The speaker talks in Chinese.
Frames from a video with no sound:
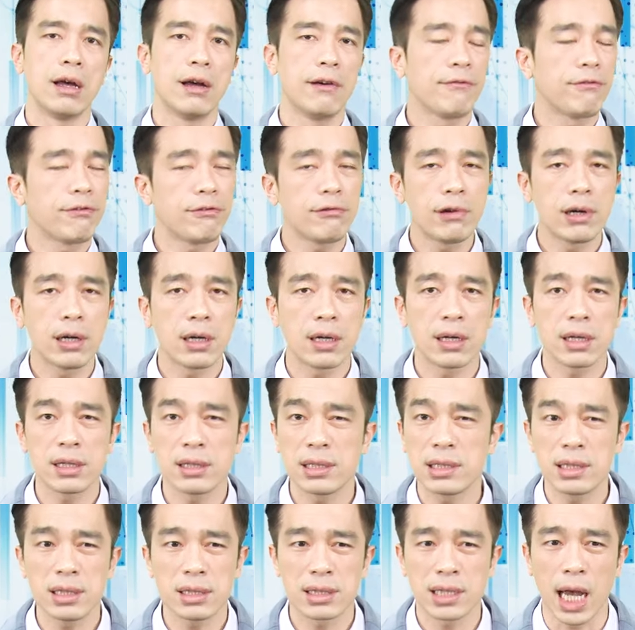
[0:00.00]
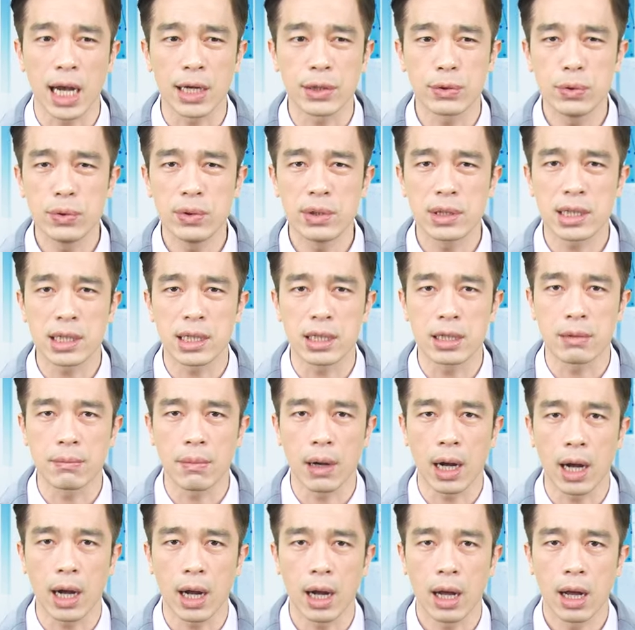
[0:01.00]
符合市场预期
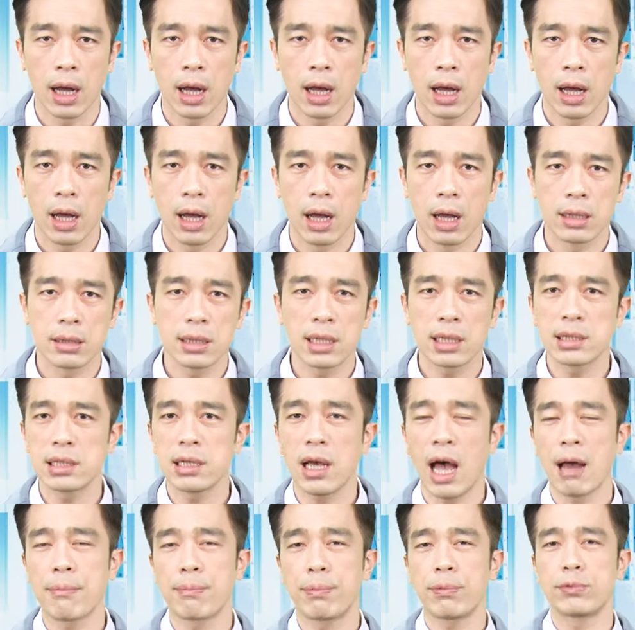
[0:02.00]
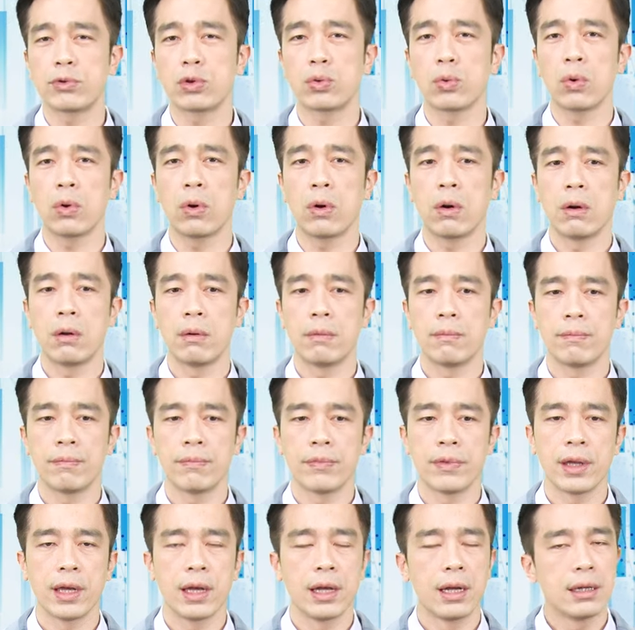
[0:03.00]
吗？那这还不多。
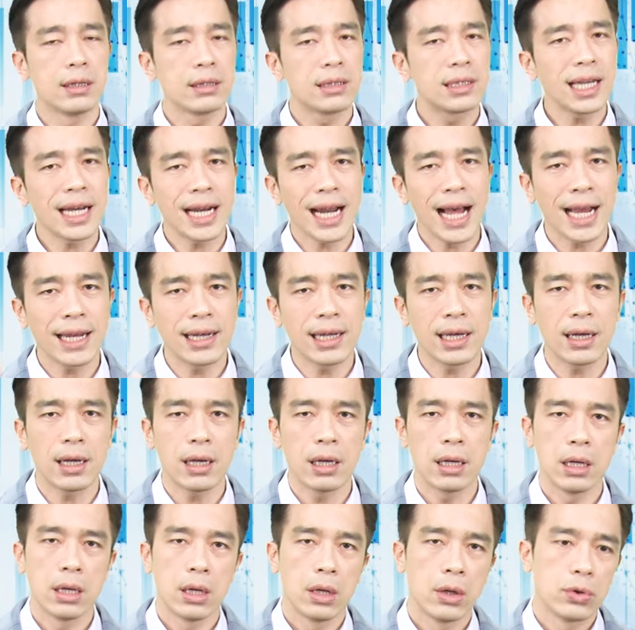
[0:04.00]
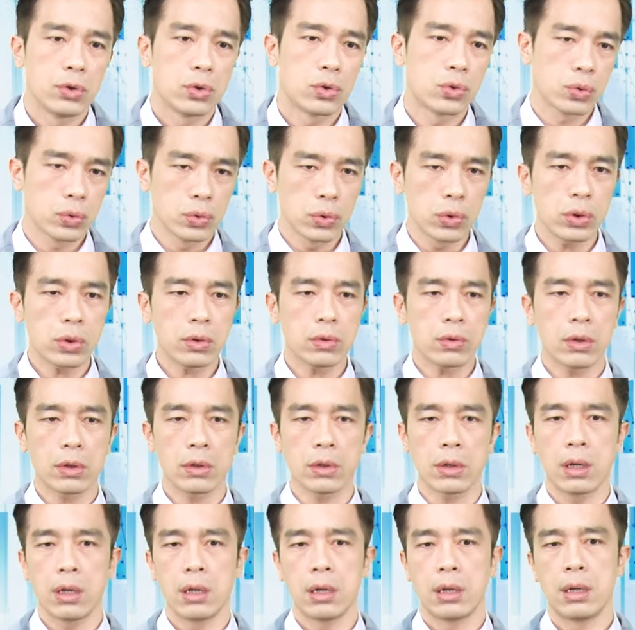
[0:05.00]
再来呢，如
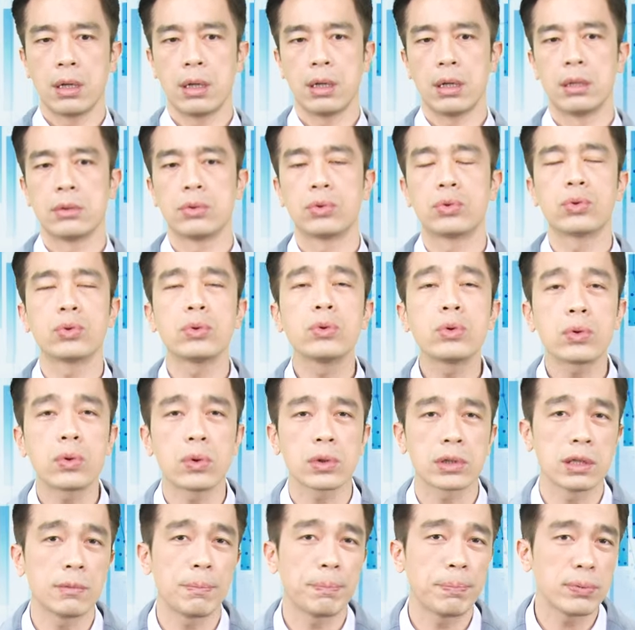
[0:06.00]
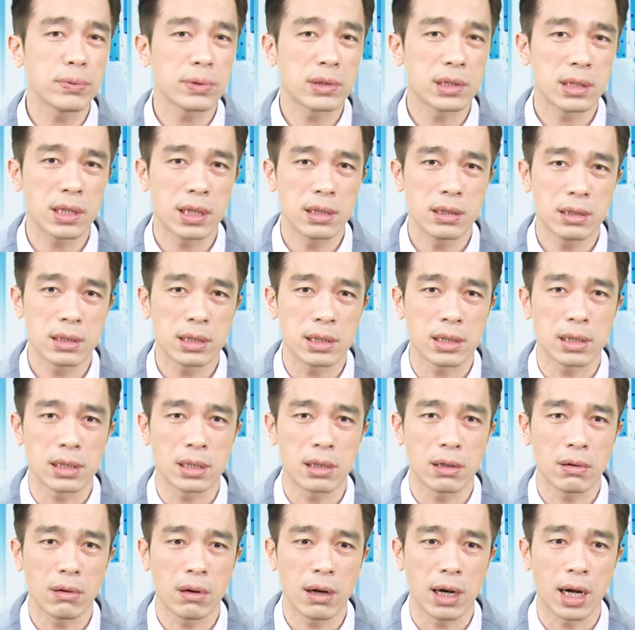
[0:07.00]
果如果是不升息
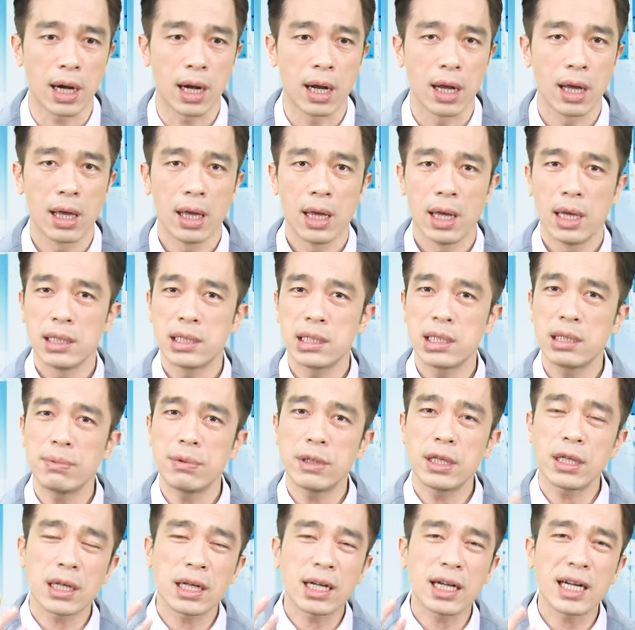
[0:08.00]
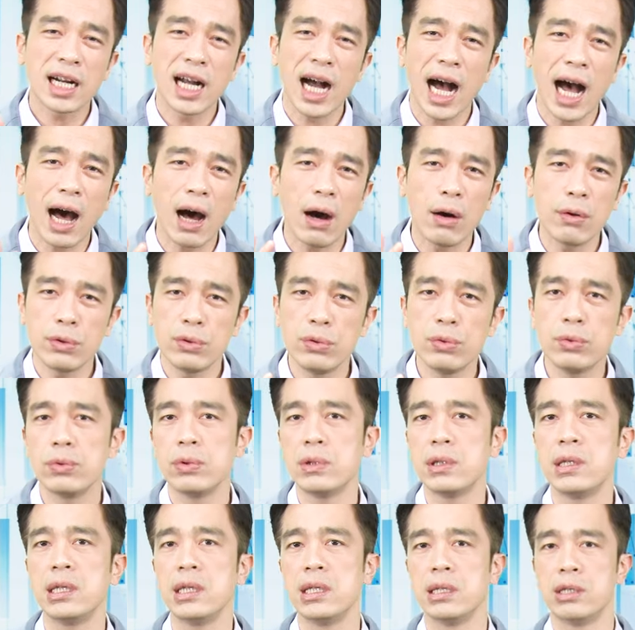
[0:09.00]
的话，是不是高
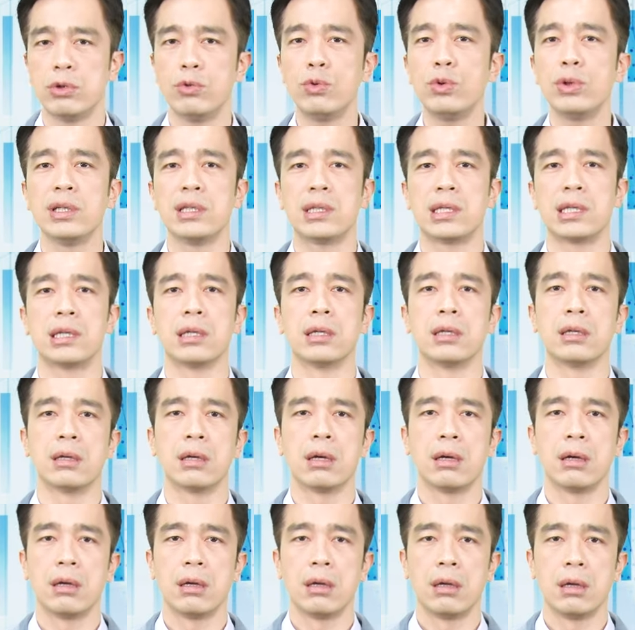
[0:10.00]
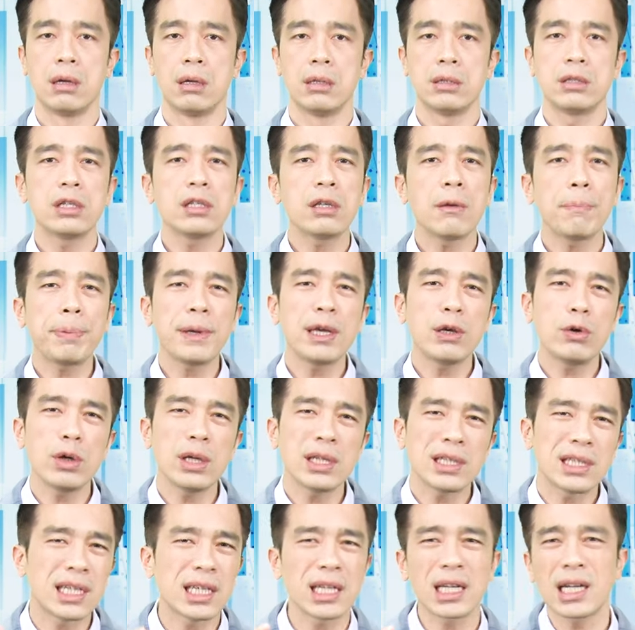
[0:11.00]
于预期？就是比
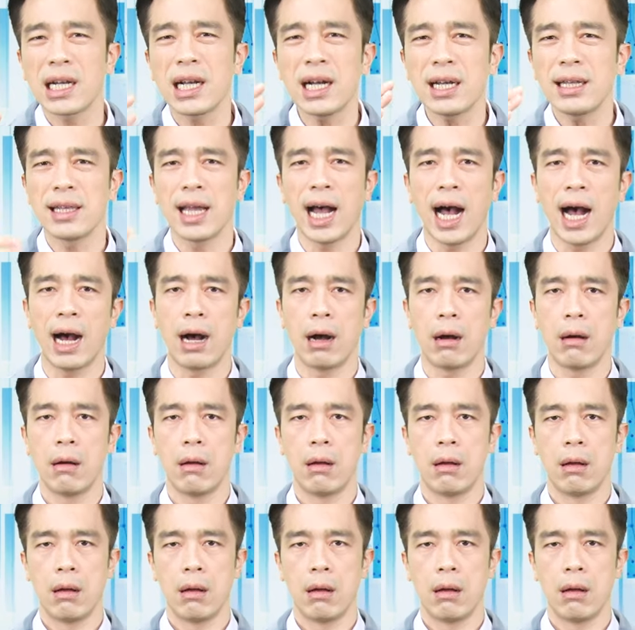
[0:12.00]
预期更好。